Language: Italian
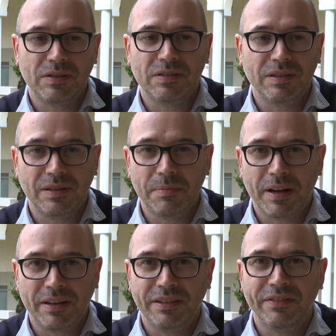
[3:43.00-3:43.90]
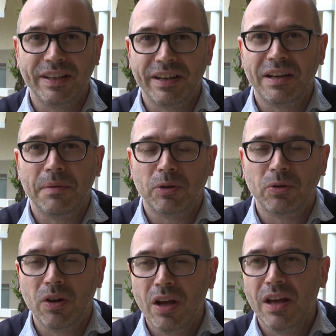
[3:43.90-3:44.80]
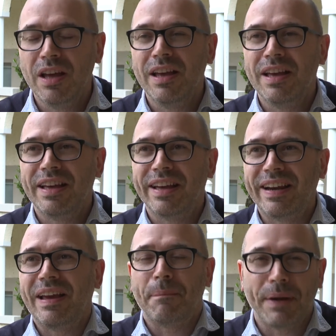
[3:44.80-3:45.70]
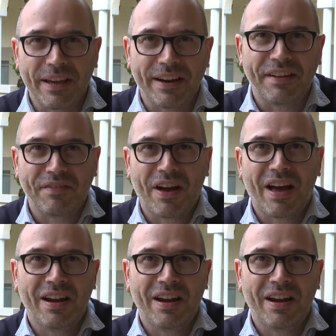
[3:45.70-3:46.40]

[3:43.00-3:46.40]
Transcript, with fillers: sei settimane di vedere in che modo riaprire